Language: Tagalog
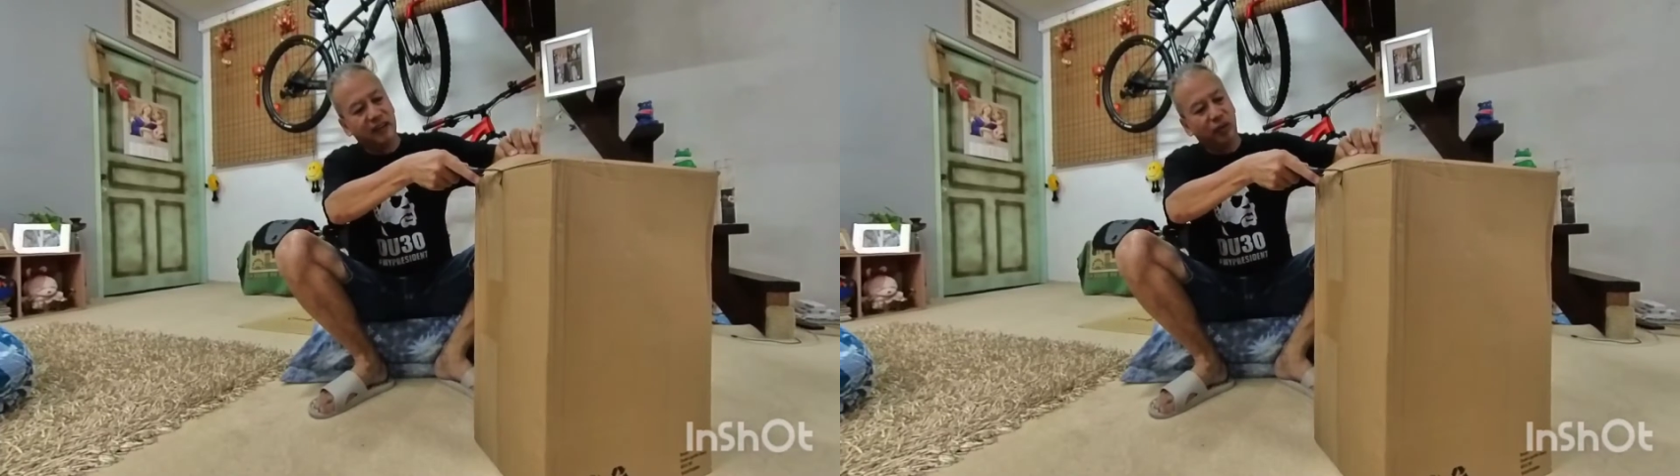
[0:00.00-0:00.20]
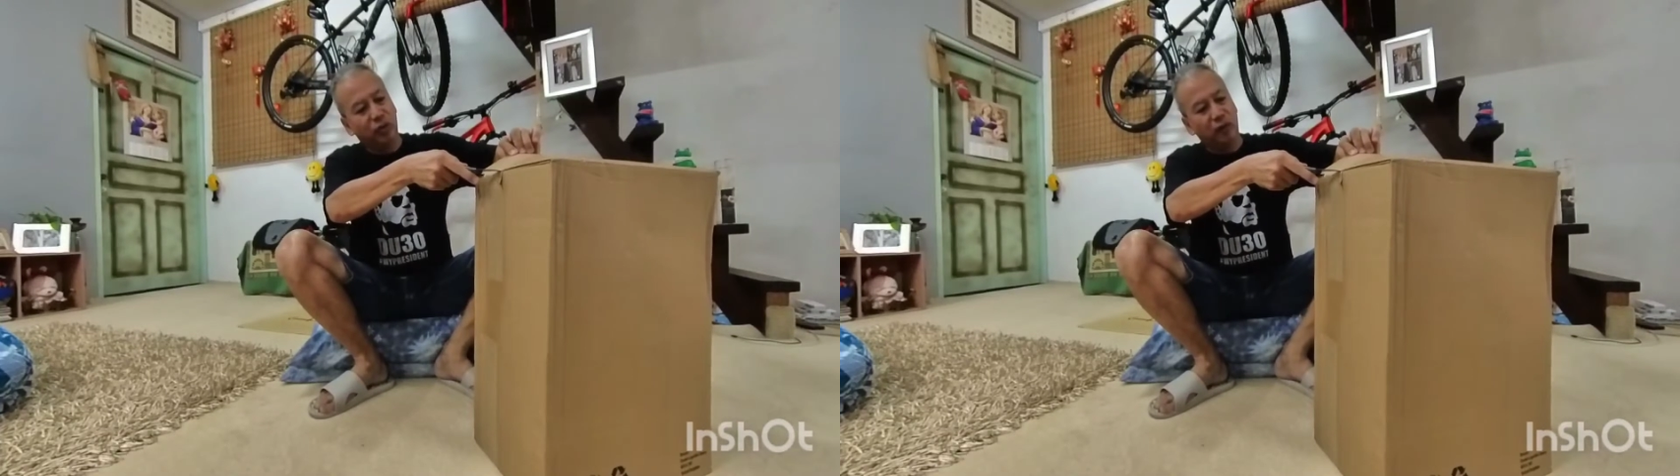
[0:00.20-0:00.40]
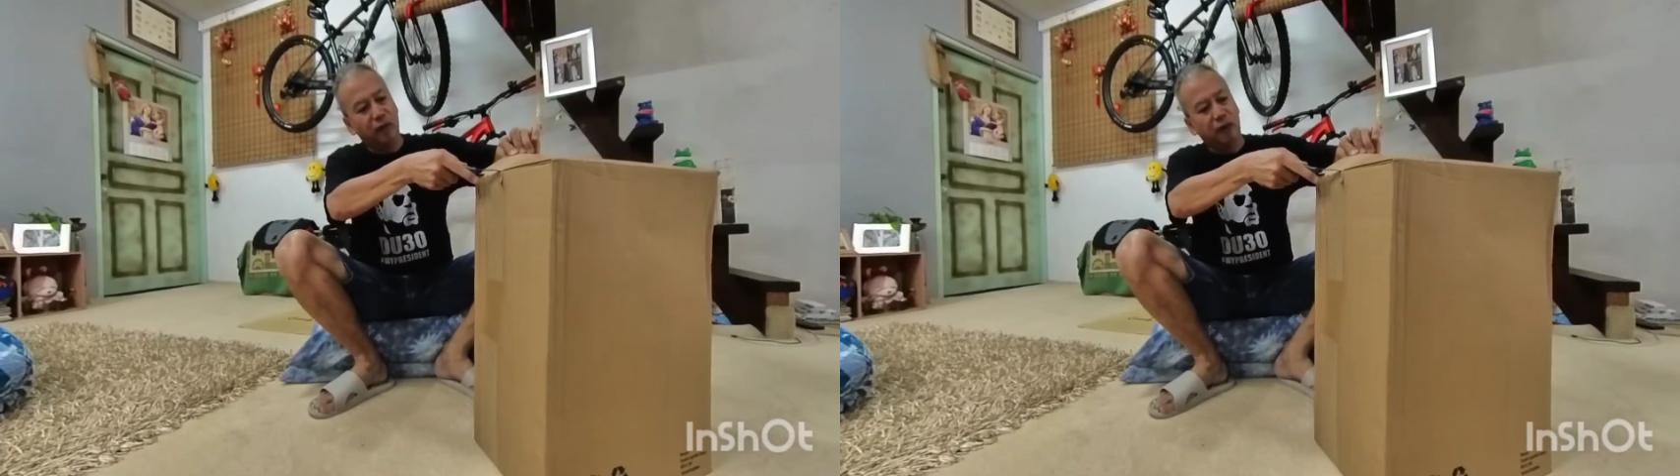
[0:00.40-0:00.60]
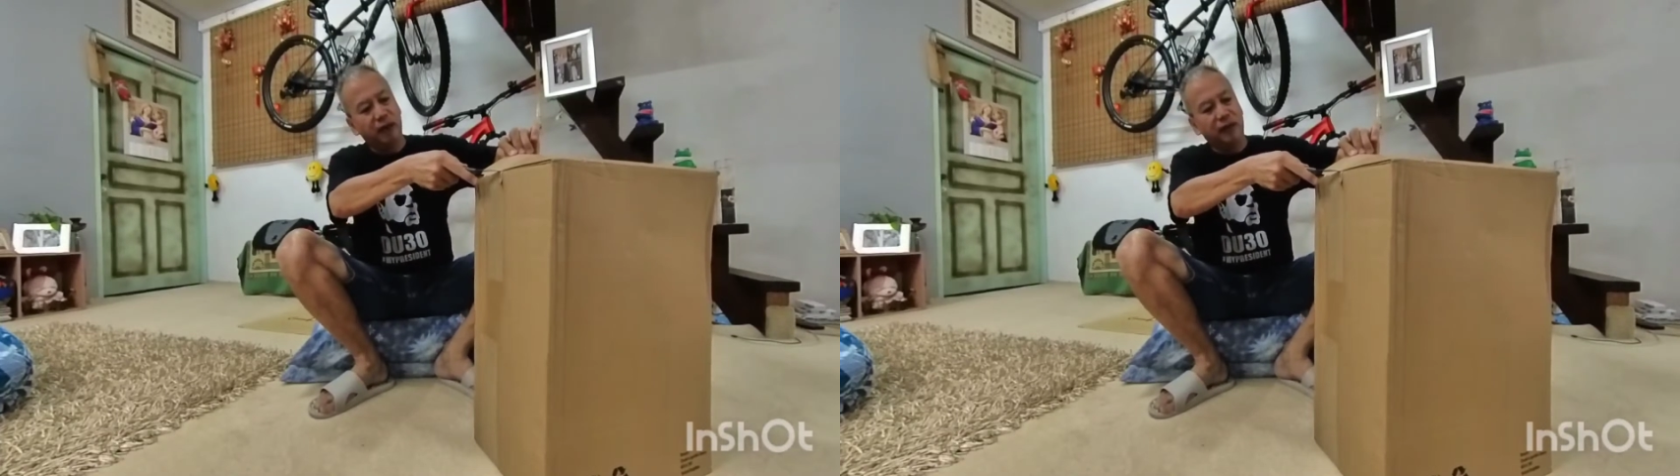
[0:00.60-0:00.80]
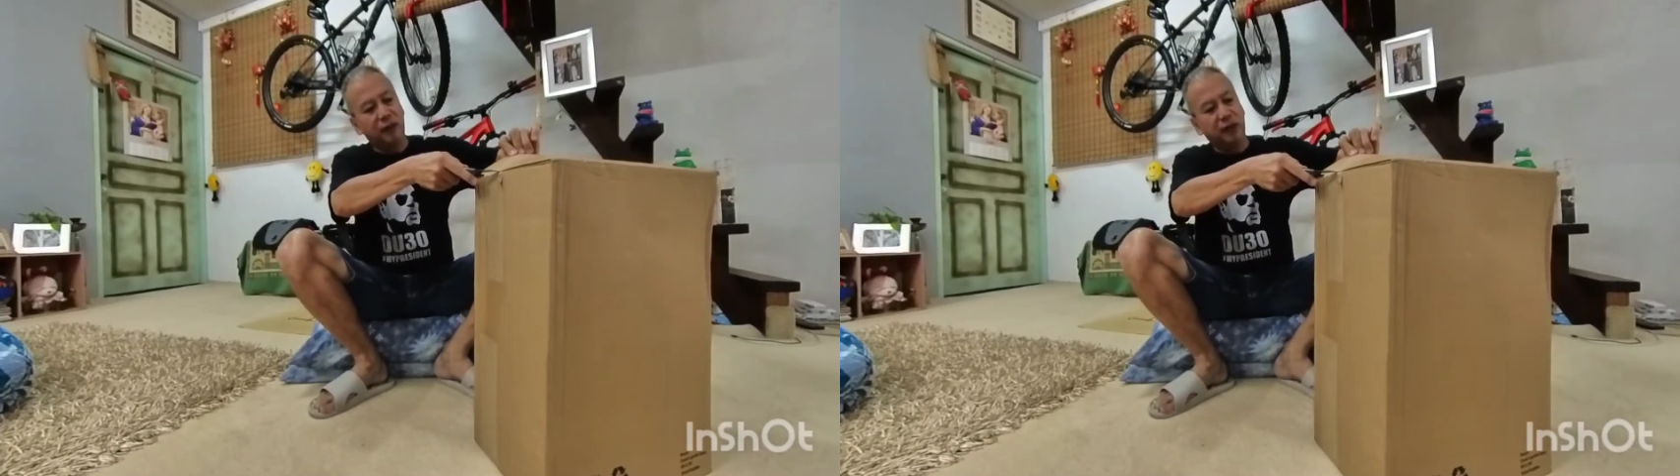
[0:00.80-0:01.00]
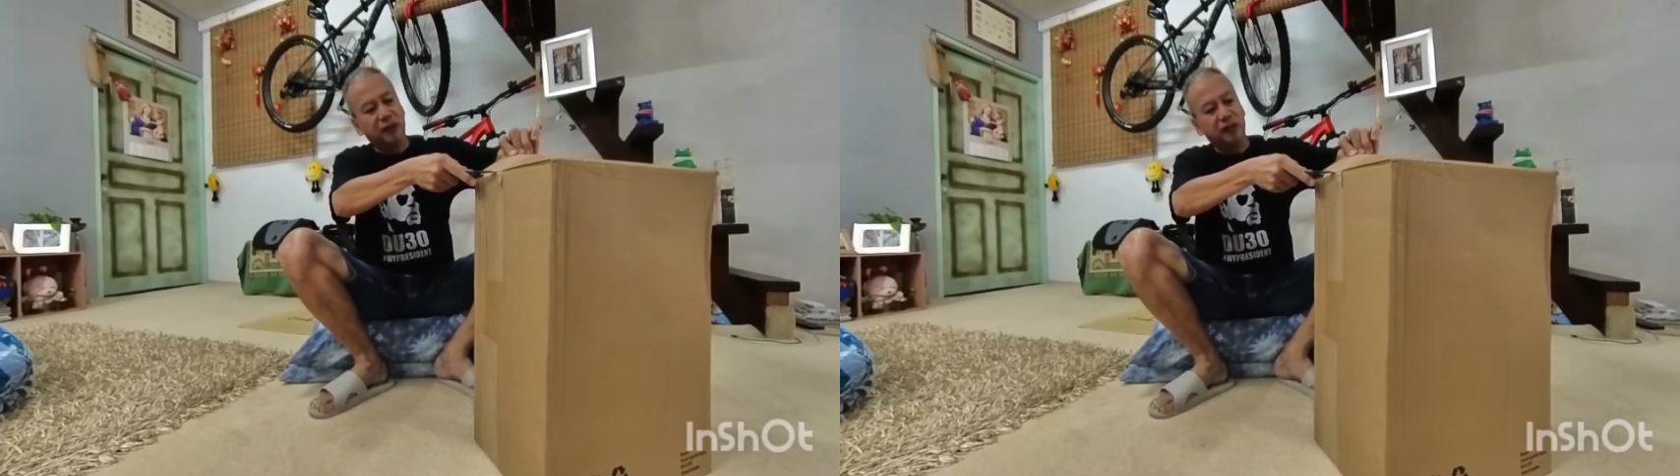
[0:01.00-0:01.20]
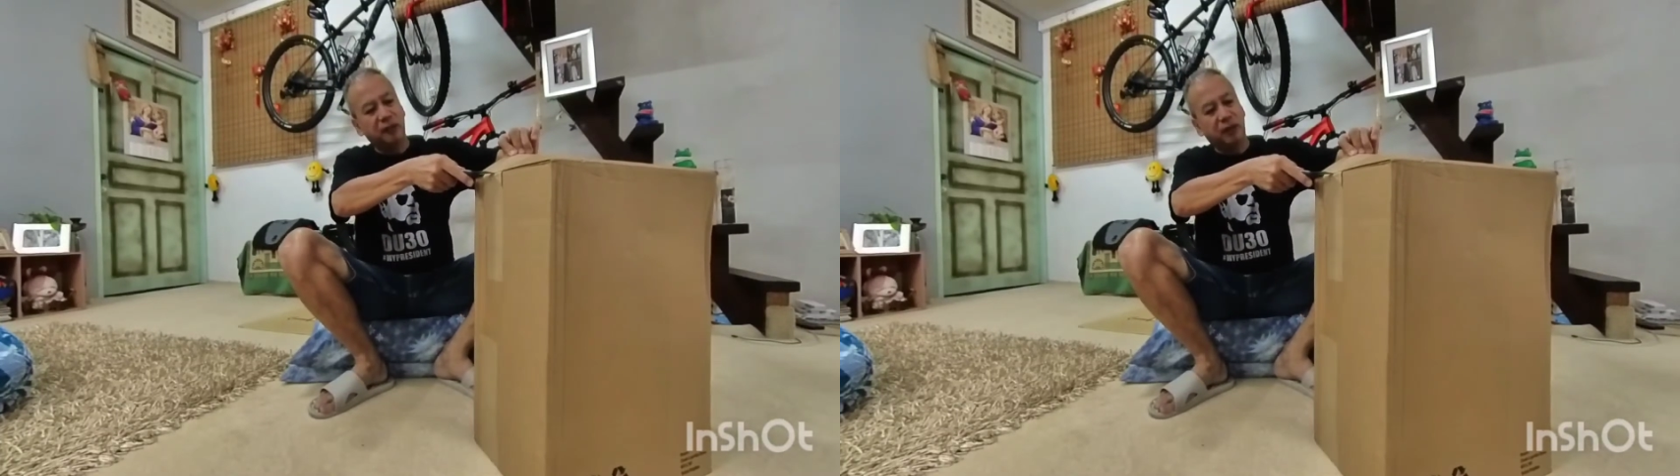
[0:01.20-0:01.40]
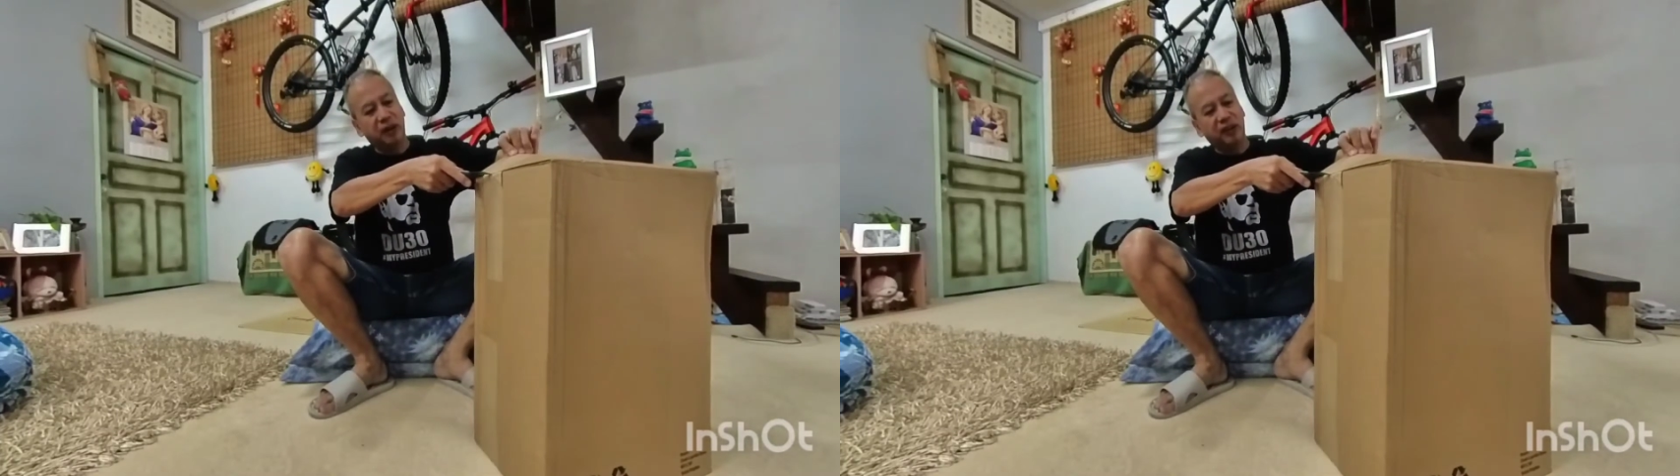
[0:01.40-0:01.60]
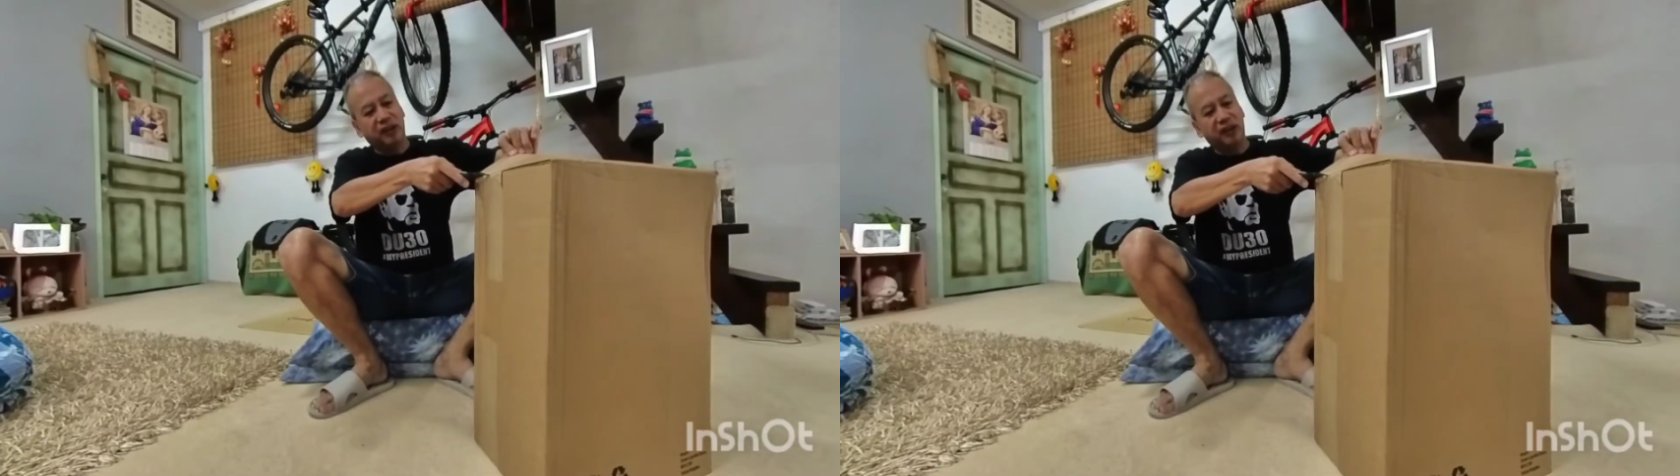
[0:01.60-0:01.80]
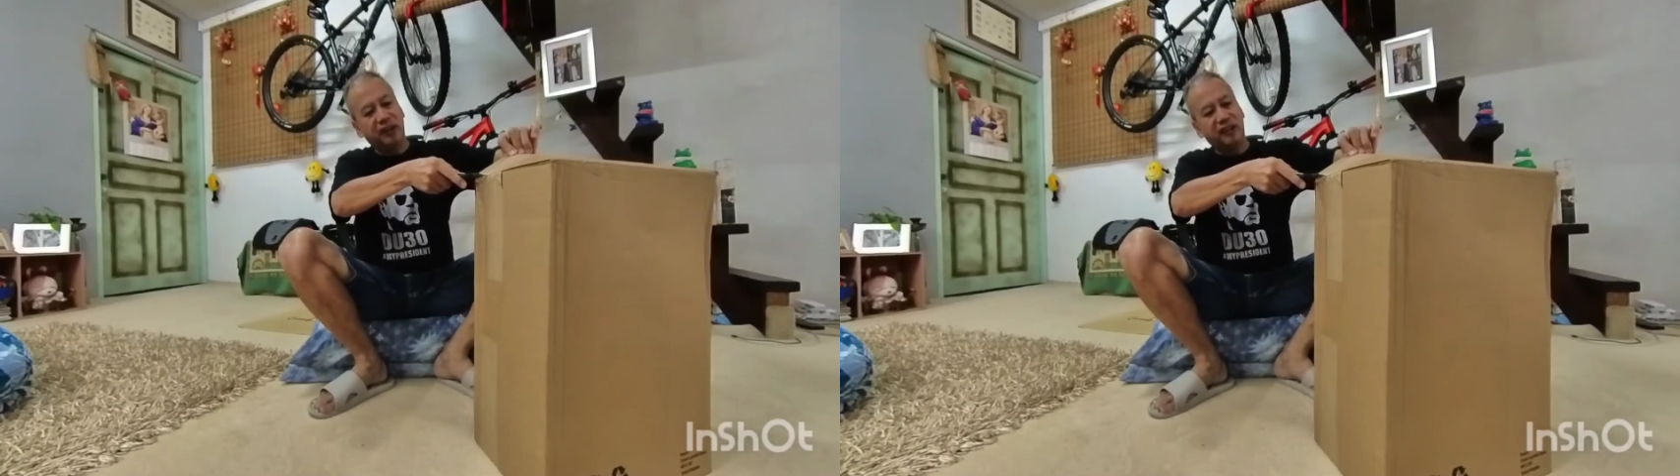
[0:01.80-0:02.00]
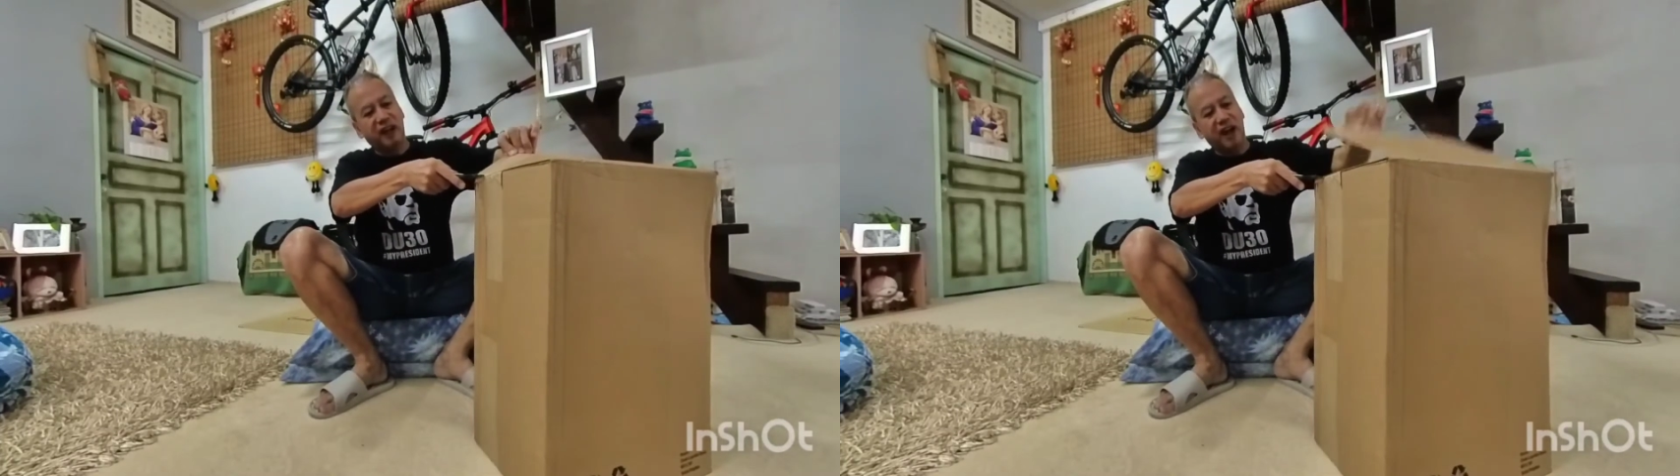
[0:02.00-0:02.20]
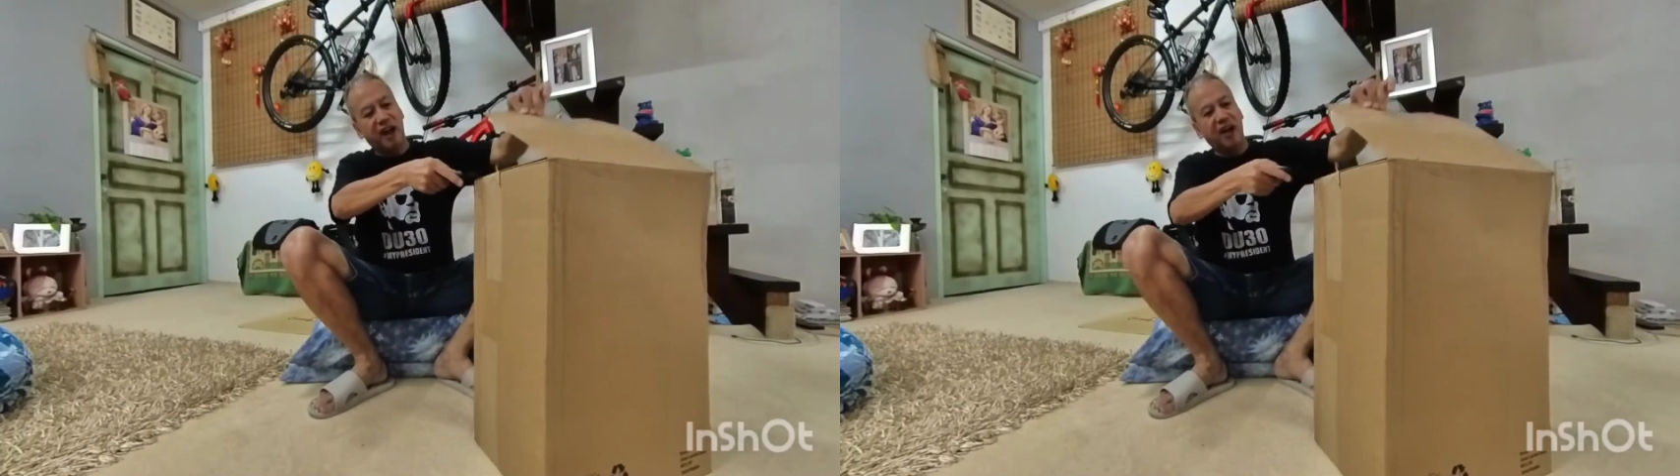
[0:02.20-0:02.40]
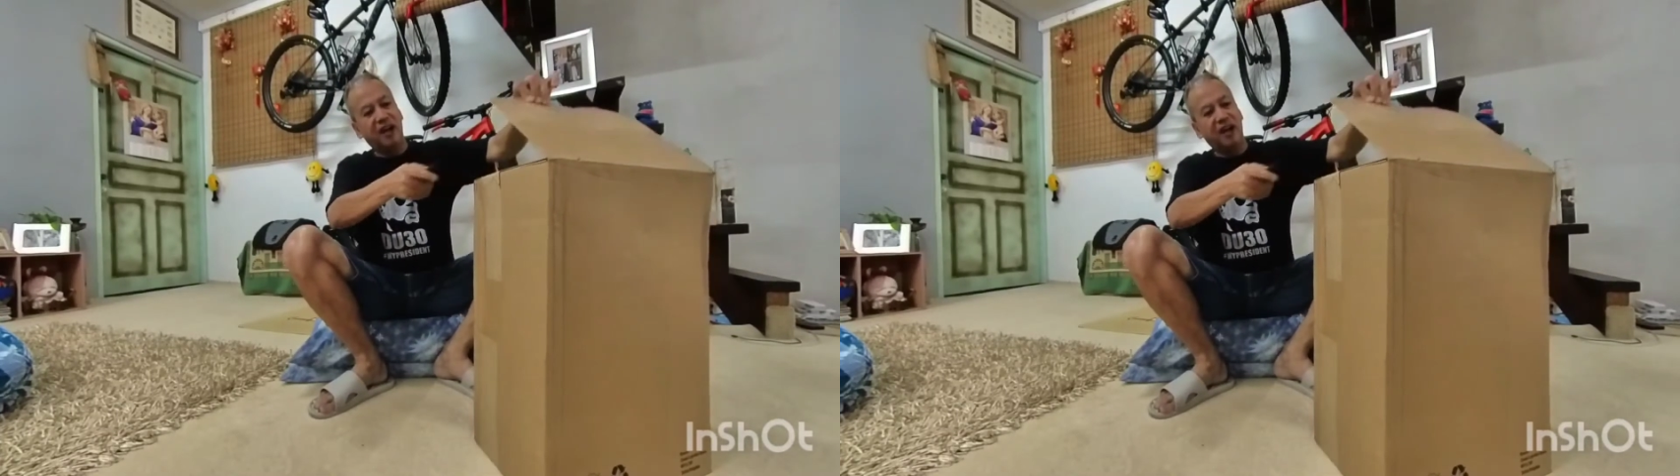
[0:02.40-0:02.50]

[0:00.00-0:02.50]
Ito ang vitamins ng mga siklista.